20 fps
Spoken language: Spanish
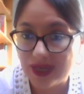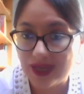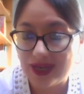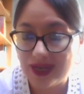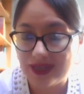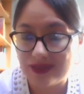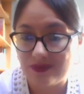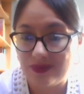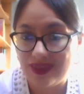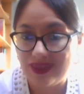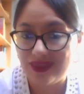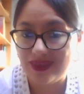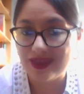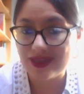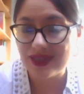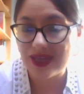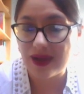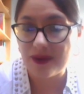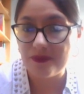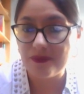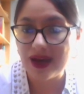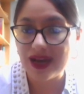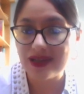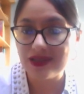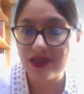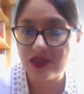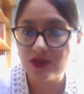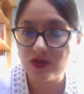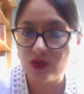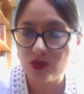que las medidas sean
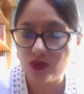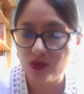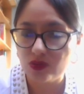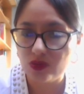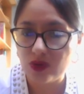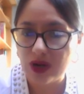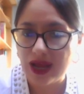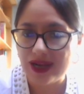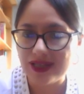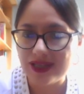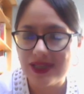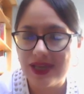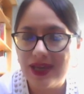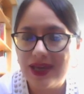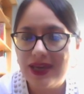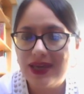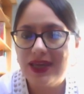más estructurales